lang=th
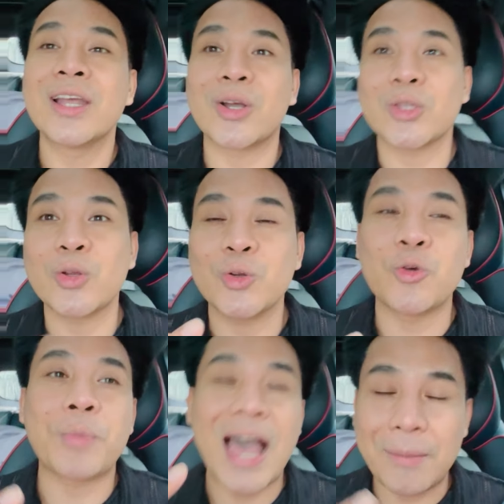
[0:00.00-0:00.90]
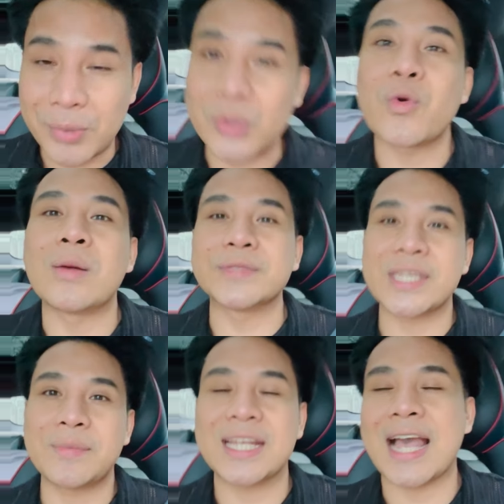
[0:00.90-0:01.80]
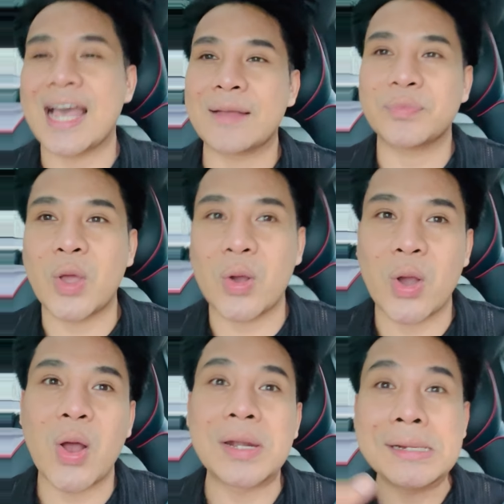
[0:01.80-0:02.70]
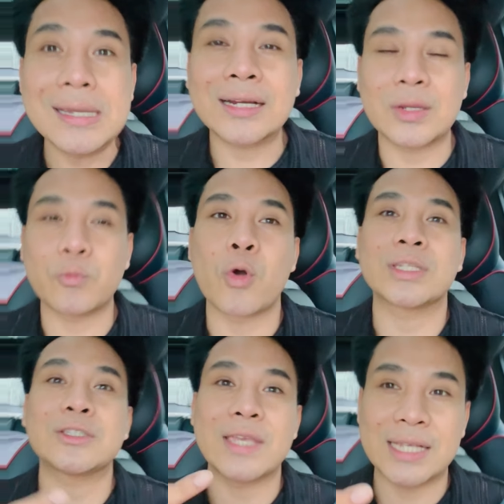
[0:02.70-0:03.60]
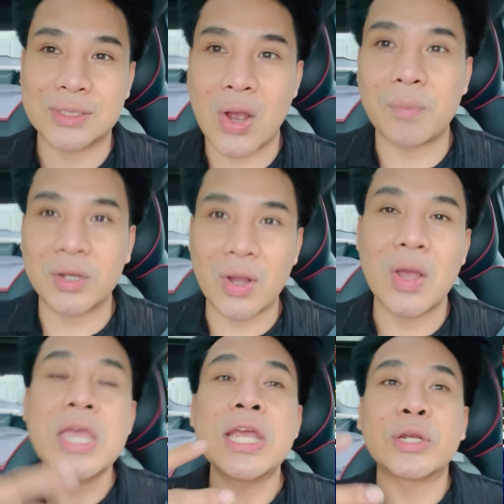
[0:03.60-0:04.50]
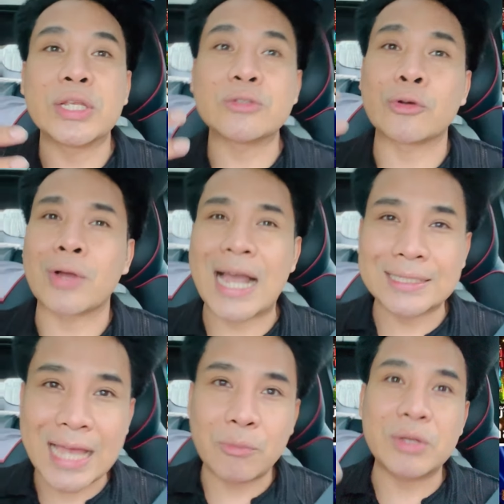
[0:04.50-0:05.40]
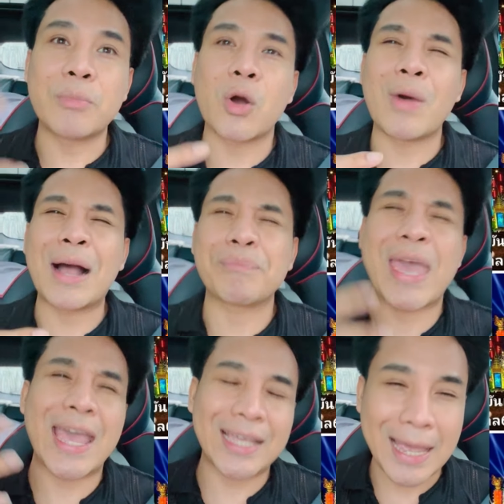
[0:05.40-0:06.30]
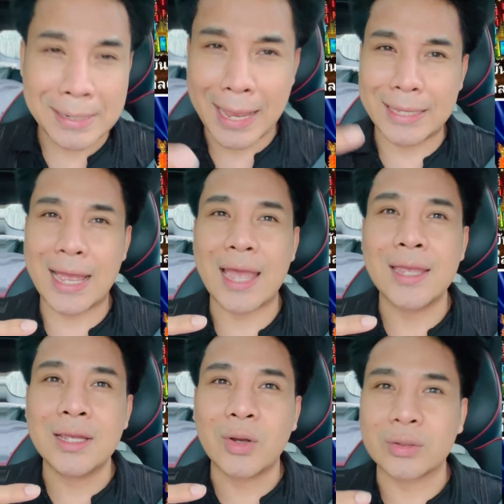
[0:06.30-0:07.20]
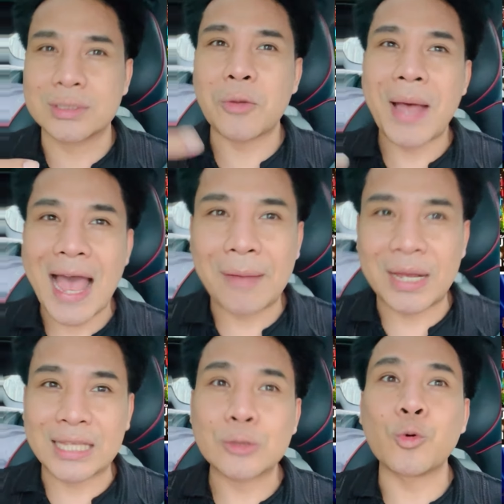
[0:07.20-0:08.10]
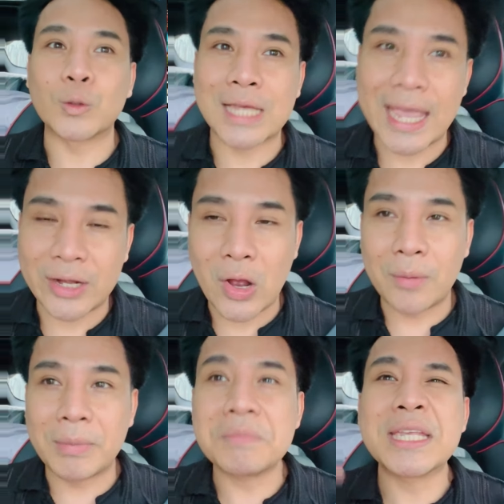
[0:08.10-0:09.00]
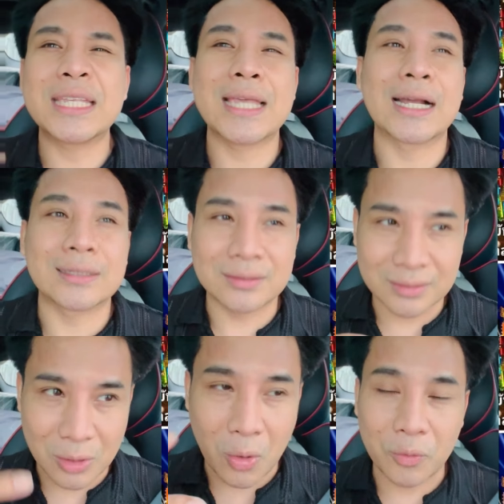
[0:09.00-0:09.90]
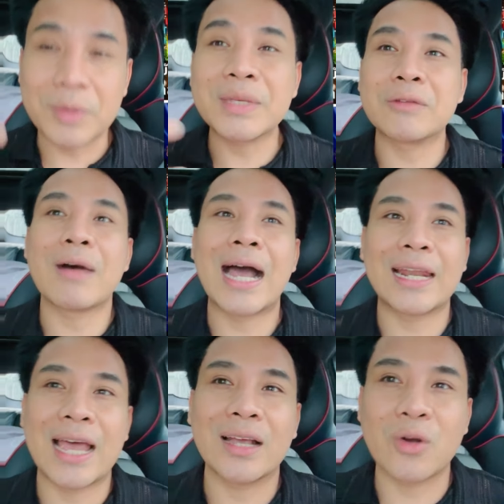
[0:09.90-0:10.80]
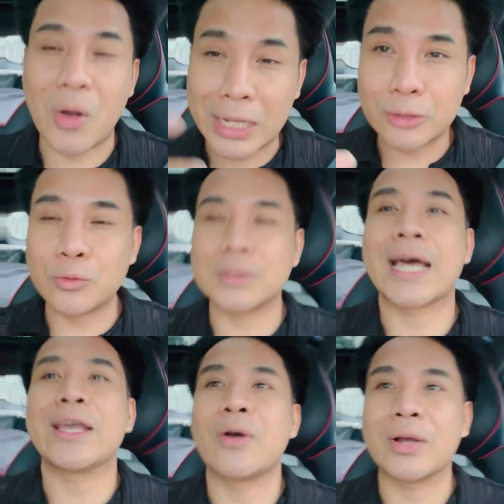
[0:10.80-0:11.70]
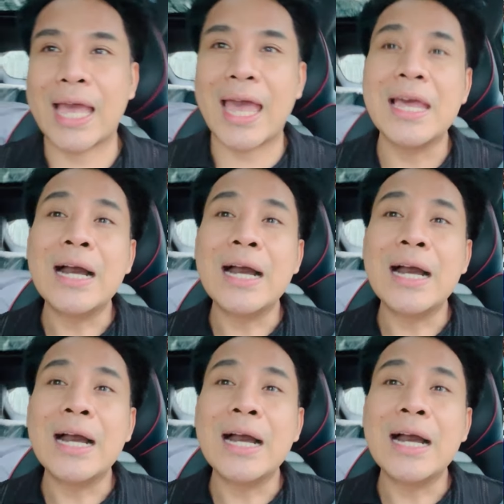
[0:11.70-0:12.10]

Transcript: ก็ต้องดูภาพรวมใช่ไหมครับเนาะก็เลือกในวงที่ตัวเองชอบ แล้วก็ในส่วนของค่าจ้างอิ่มมองว่าแพงแค่ไหนอ่ะจ้าภาพอะถ้าถูกใจเนาะไม่มีเกี่ยงหรอกมิมคิดว่านะขอแค่ถูกใจขอแค่